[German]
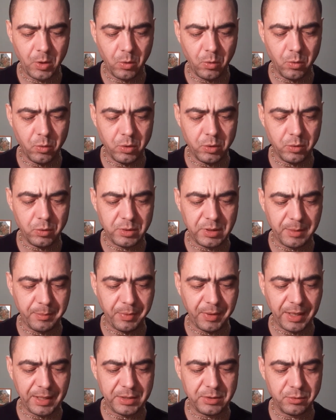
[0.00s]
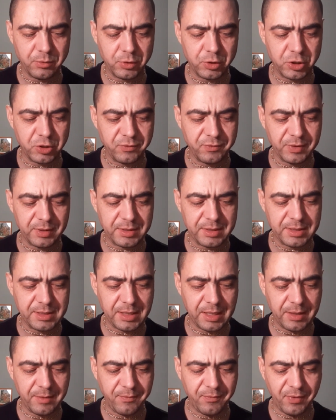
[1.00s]
Ohne Unterbrechung schwirrten
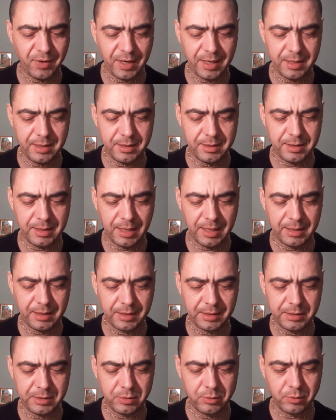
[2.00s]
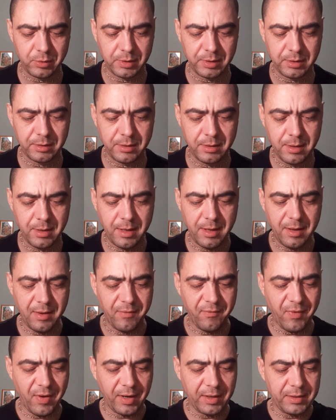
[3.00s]
seine Pfeile in alle Richtungen,
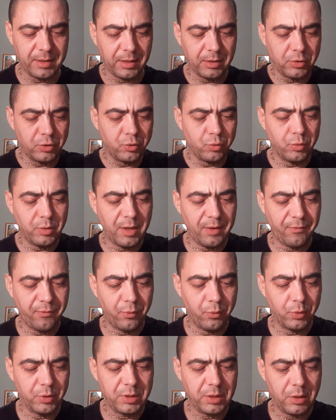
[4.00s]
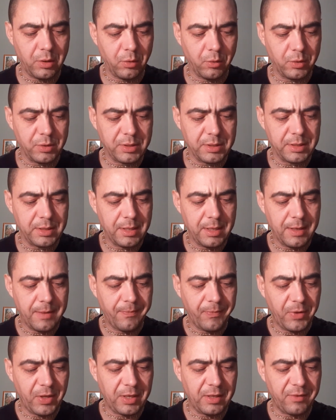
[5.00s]
während Arjuna furchtlos
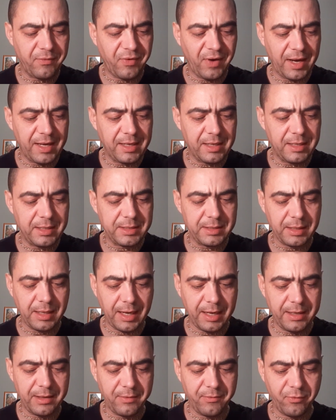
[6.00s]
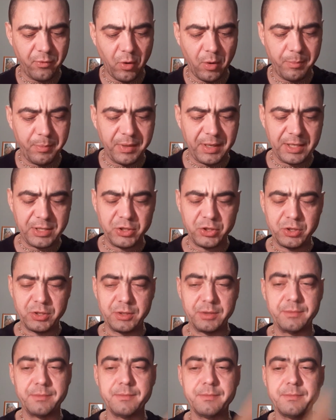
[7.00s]
in die feindlichen Reihen vorpreschte.